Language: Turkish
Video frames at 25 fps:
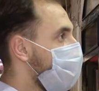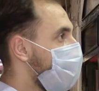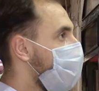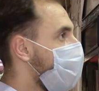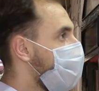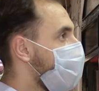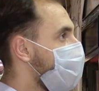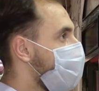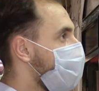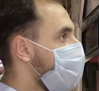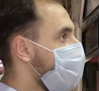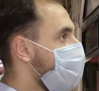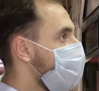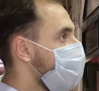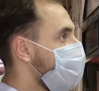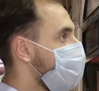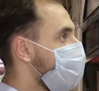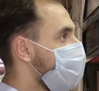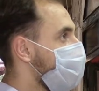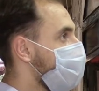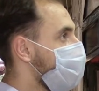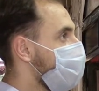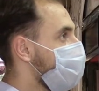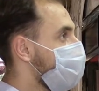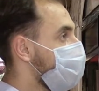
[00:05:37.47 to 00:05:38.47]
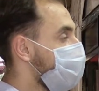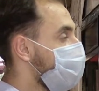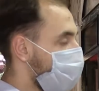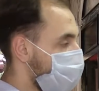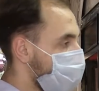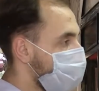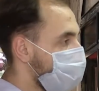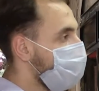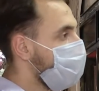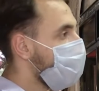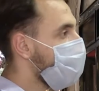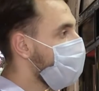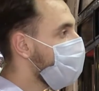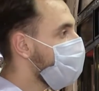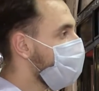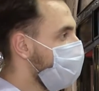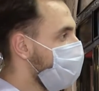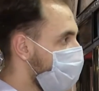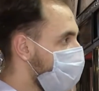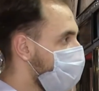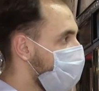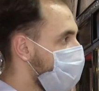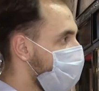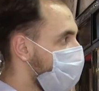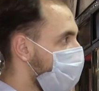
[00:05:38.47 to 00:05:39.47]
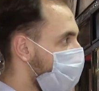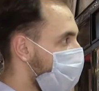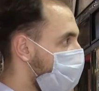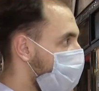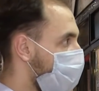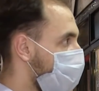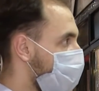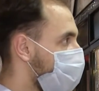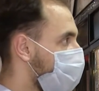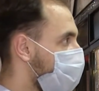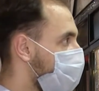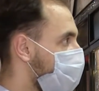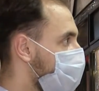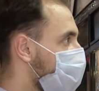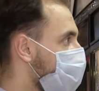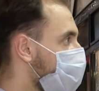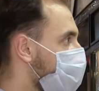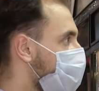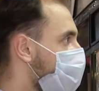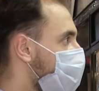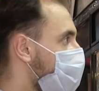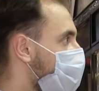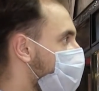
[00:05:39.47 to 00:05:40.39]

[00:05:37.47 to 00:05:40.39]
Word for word: Yani sonuç olarak tabii ki olmalı.